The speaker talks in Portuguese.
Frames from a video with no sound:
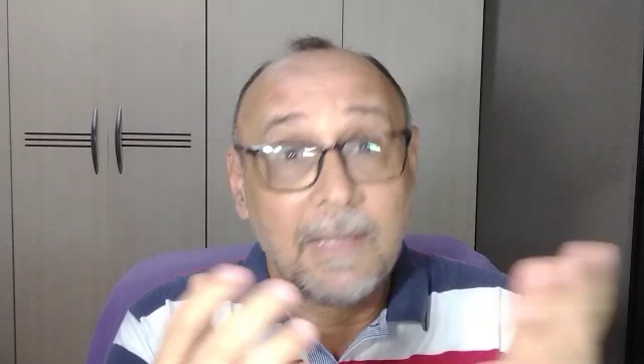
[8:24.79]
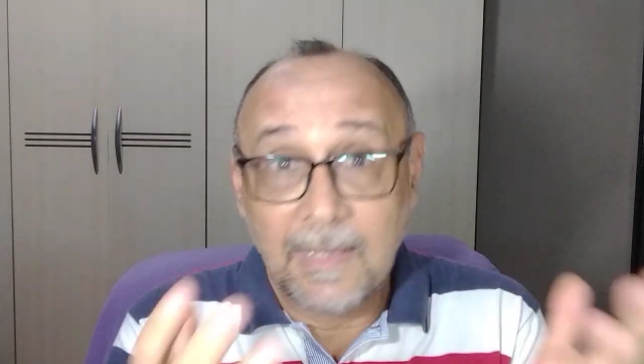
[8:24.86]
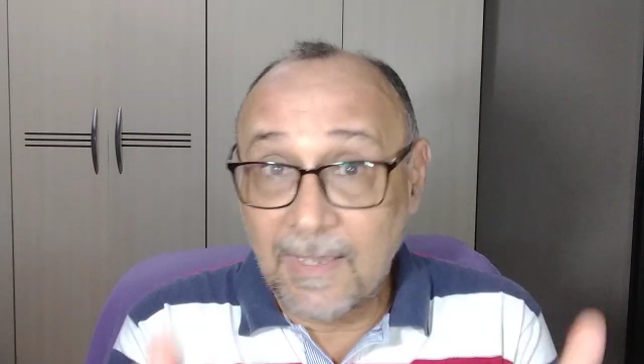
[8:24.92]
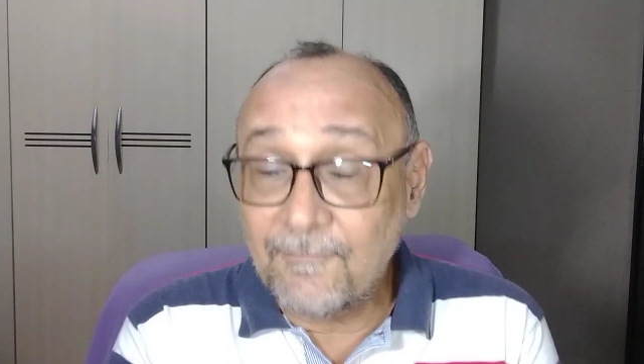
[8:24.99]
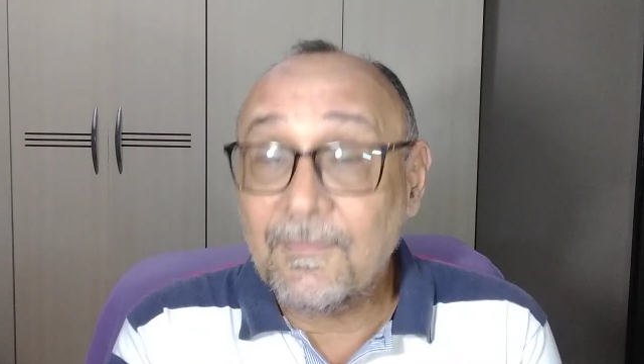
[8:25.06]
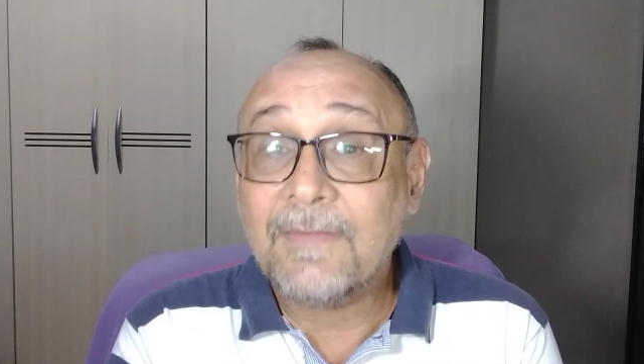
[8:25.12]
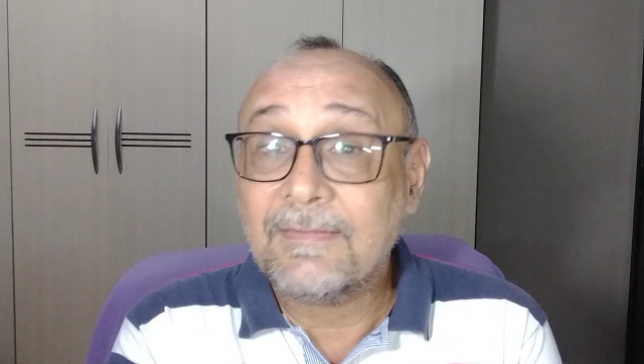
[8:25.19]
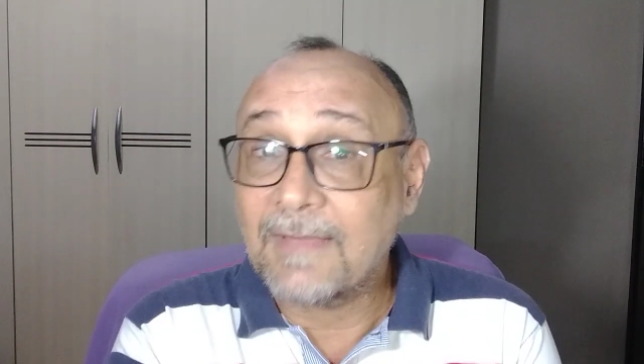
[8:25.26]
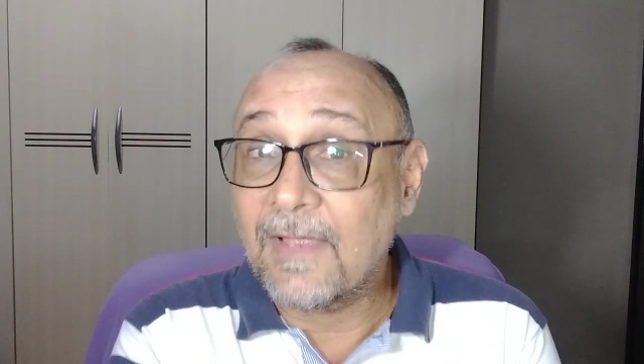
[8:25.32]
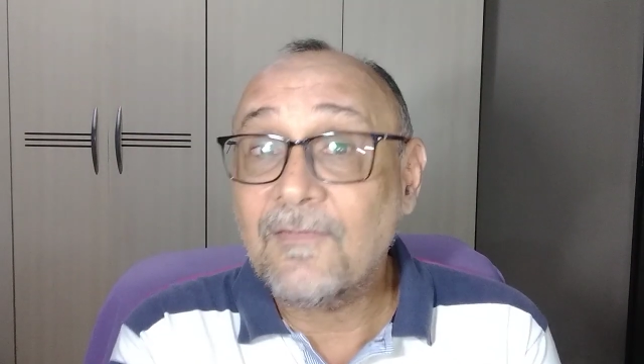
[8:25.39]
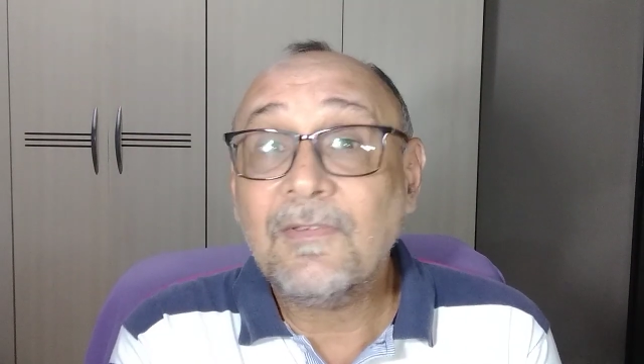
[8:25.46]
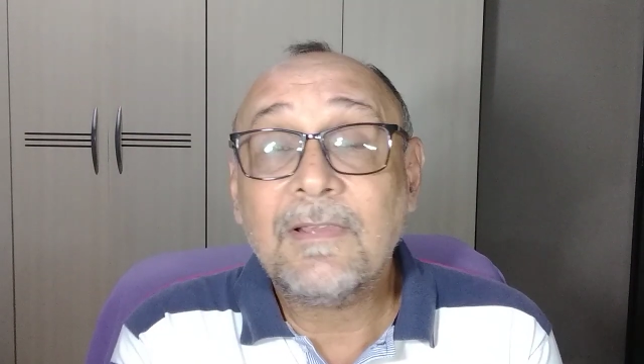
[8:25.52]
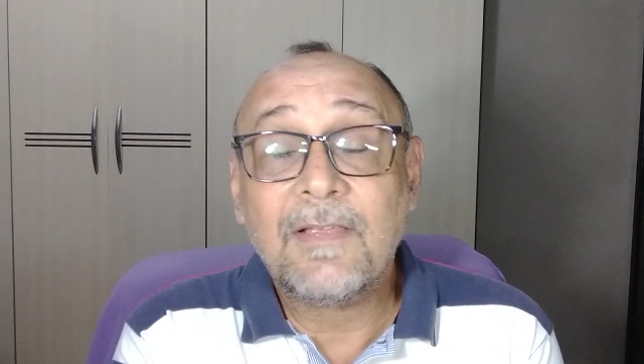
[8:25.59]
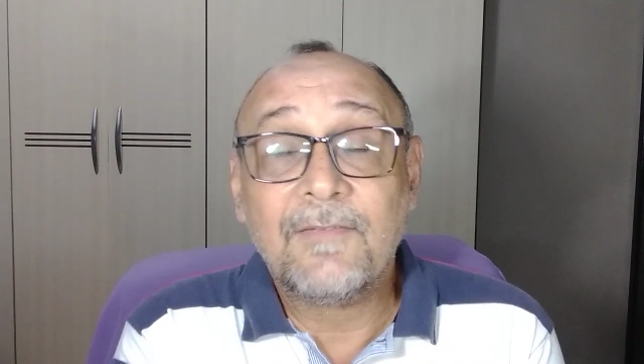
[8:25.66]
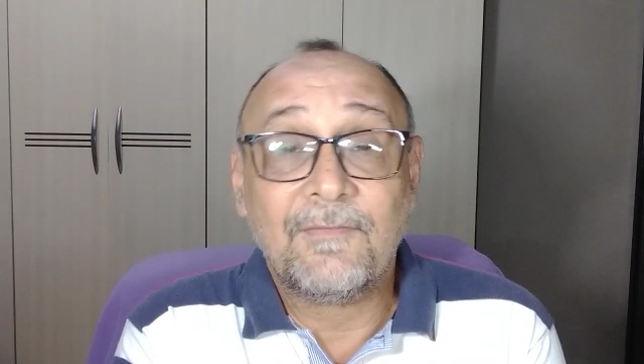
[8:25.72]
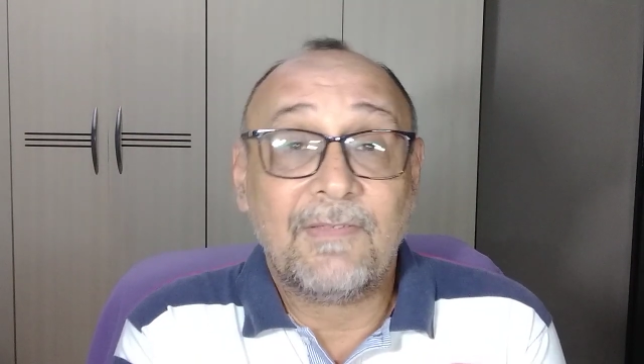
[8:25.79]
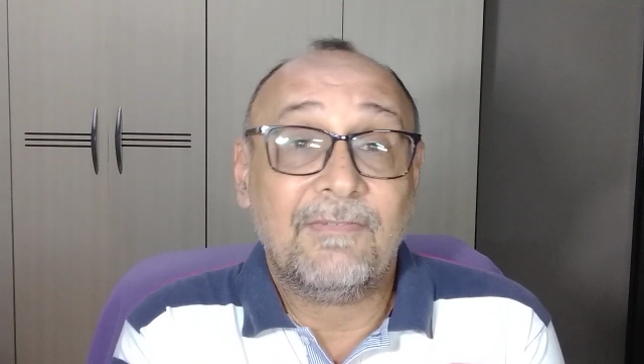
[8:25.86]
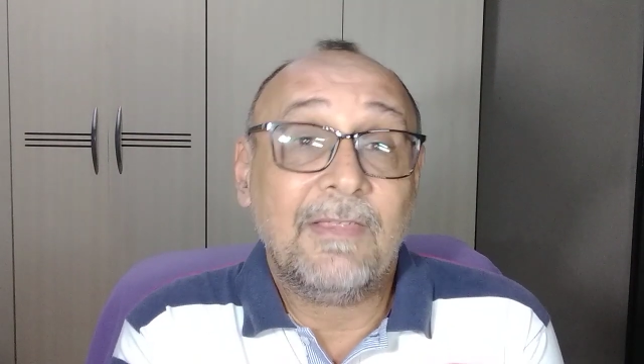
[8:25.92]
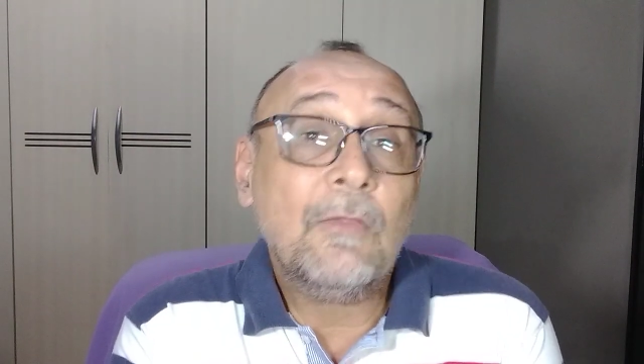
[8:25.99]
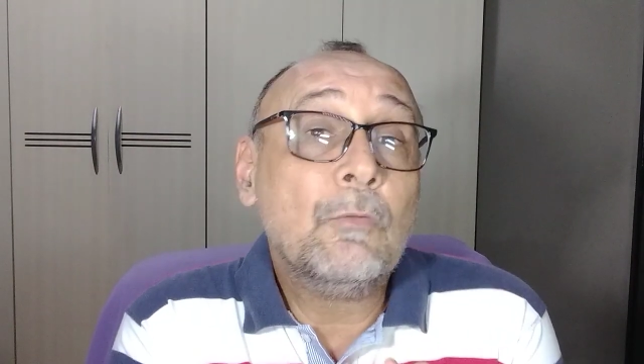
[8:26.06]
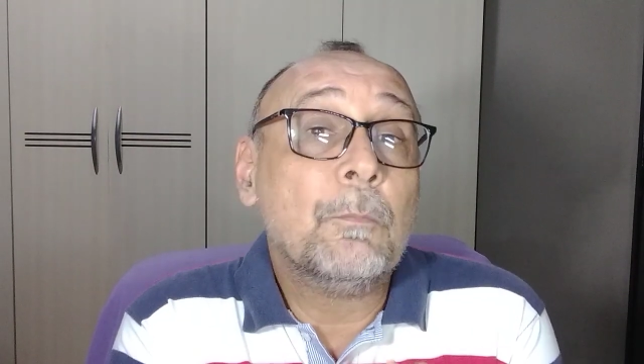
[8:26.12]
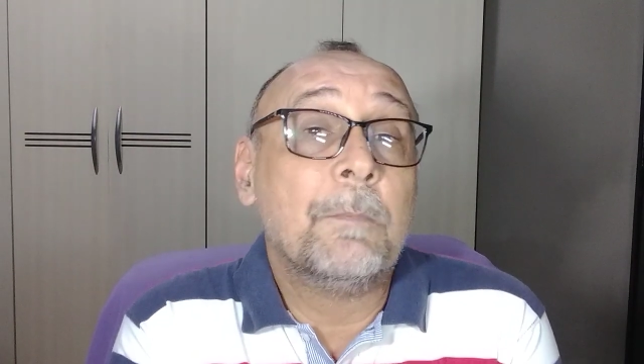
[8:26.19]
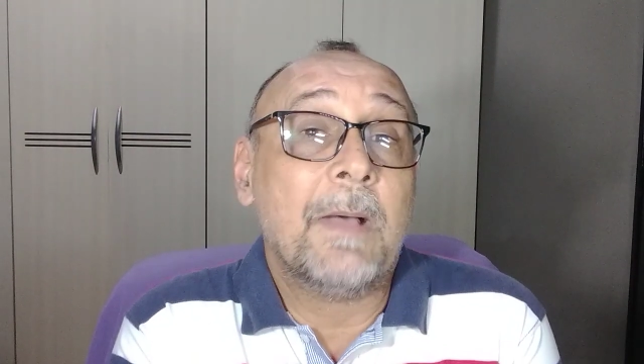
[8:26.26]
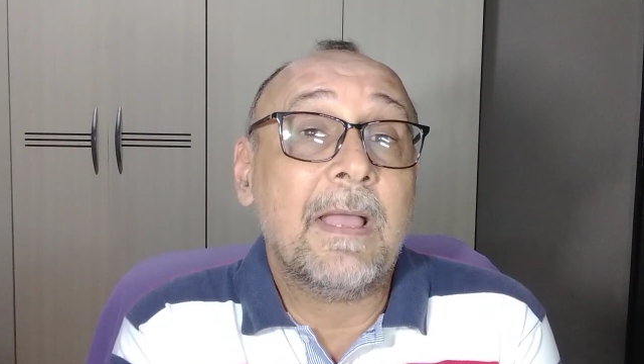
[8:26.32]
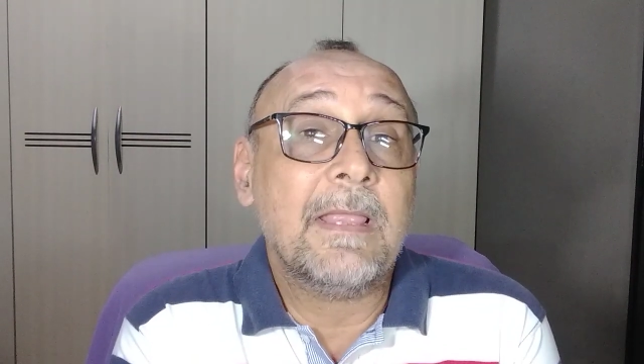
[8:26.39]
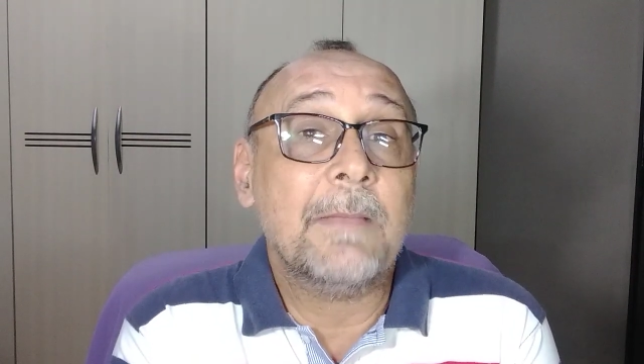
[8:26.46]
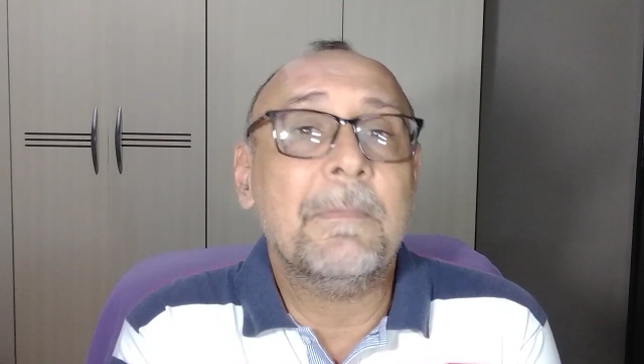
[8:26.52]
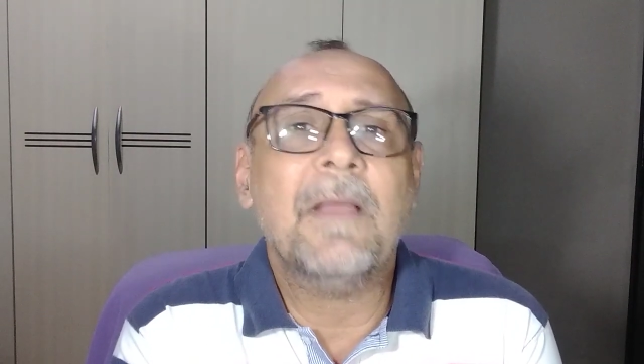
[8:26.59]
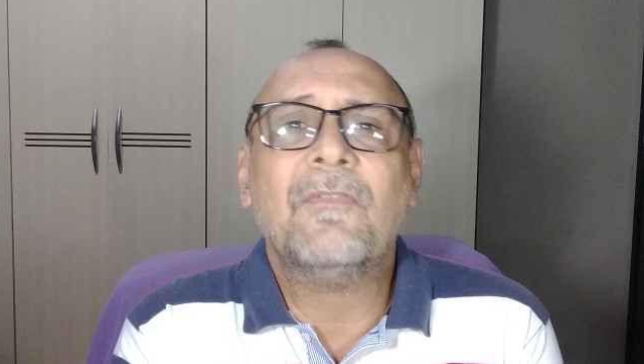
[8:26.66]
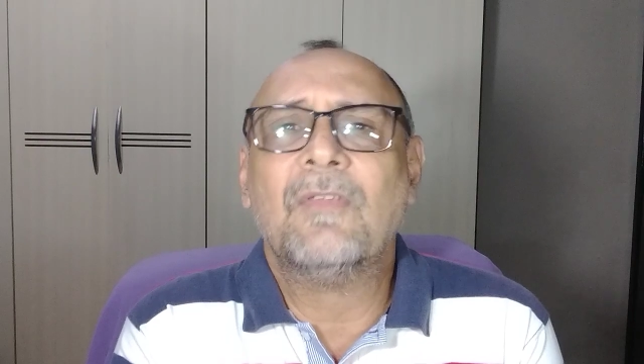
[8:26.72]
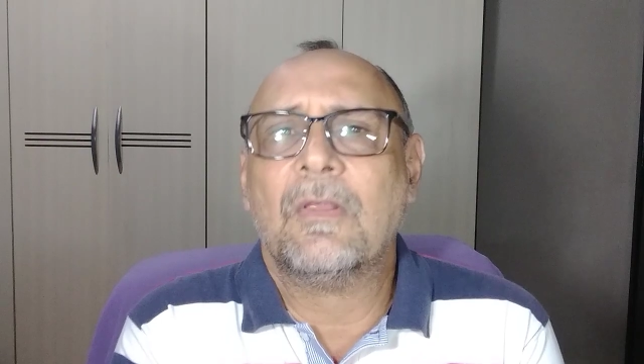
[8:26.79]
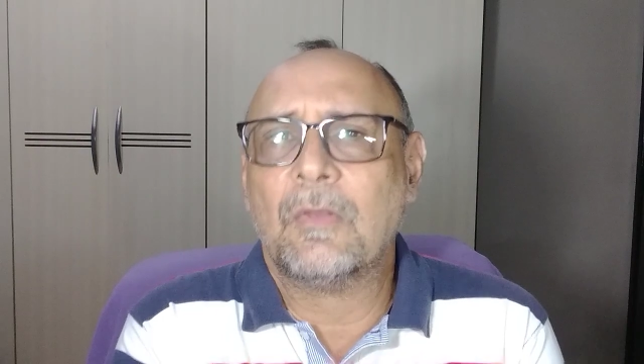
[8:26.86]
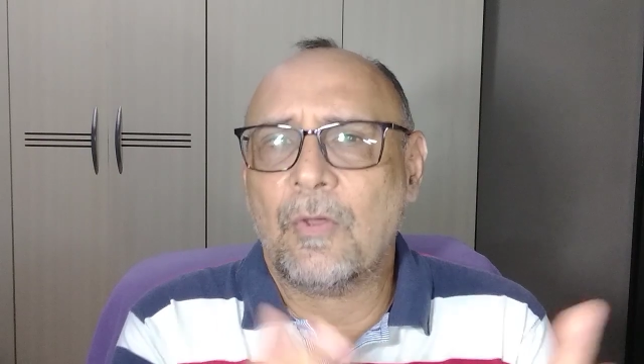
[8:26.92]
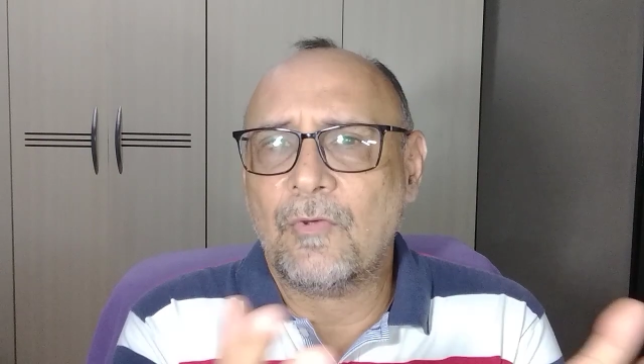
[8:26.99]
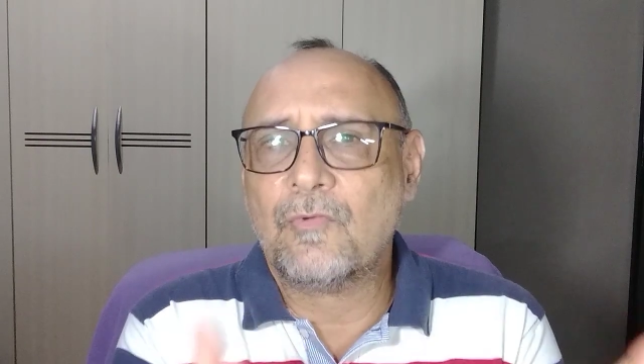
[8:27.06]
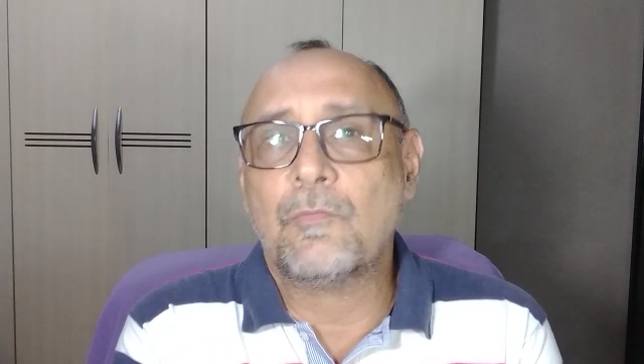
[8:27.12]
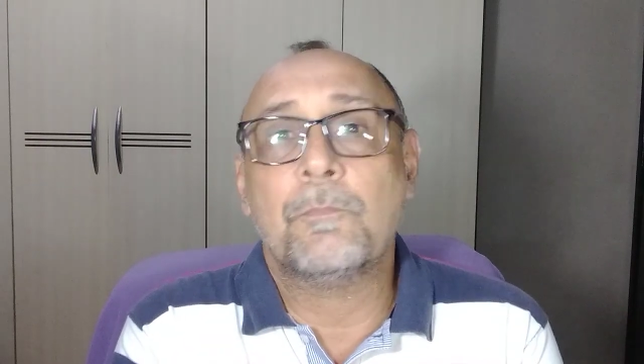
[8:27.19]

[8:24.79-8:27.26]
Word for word: a vantagem vai ser do Bayern, mas é lógico,